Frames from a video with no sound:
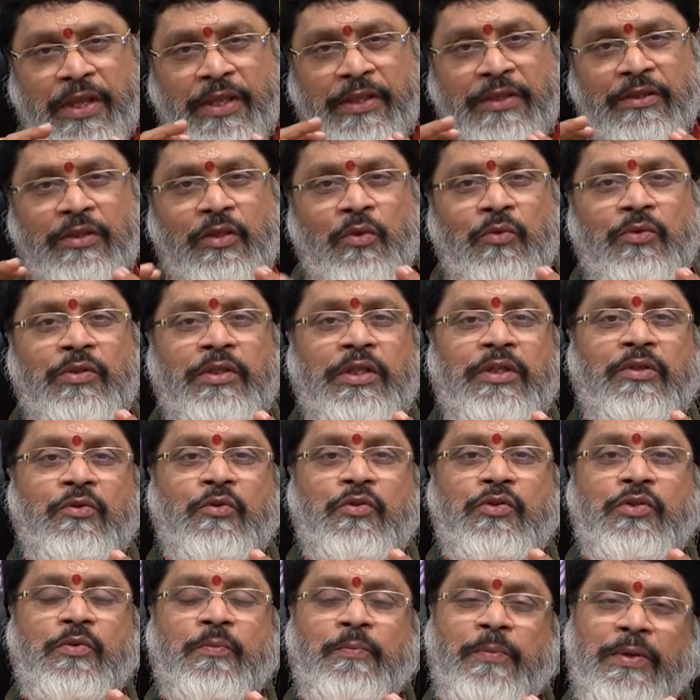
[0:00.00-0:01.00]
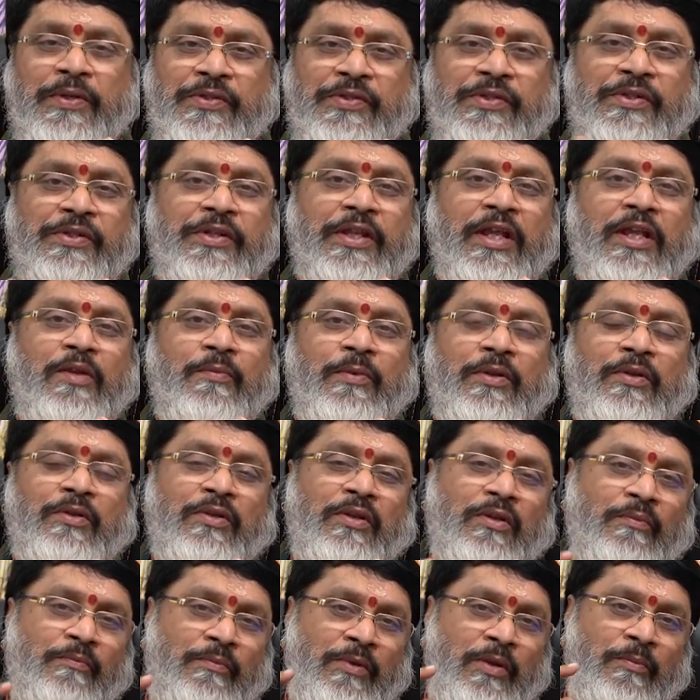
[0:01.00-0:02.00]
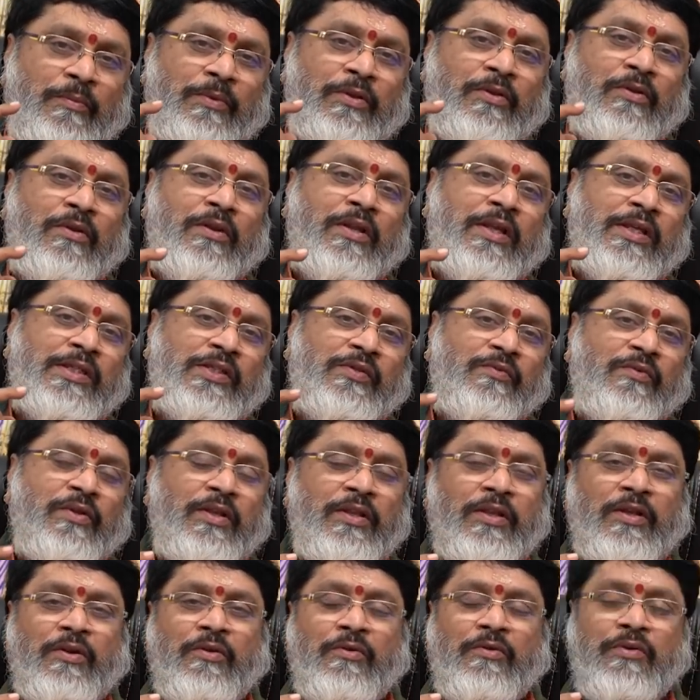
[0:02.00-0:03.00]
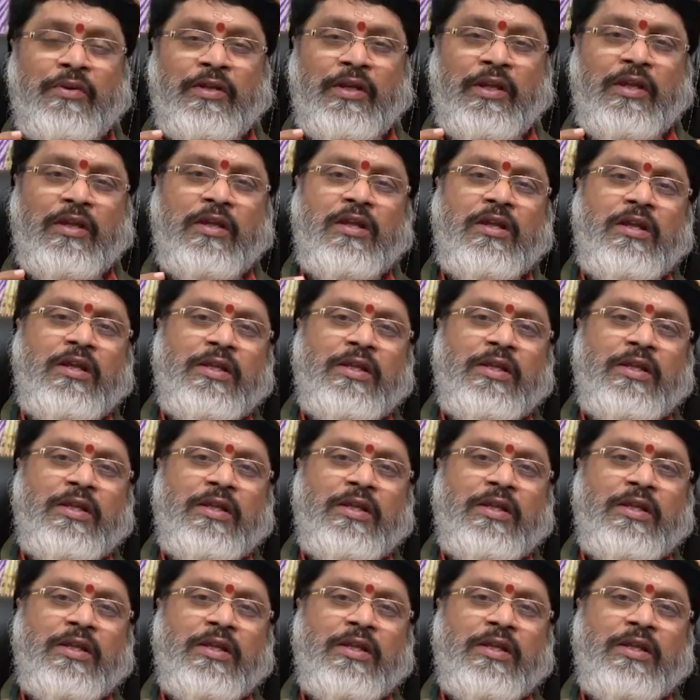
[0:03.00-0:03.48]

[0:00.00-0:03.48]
ఎంత ఉంది దోషం పర్సంటైల్ మన మీ మిథున రాశి వారి దగ్గర నుండి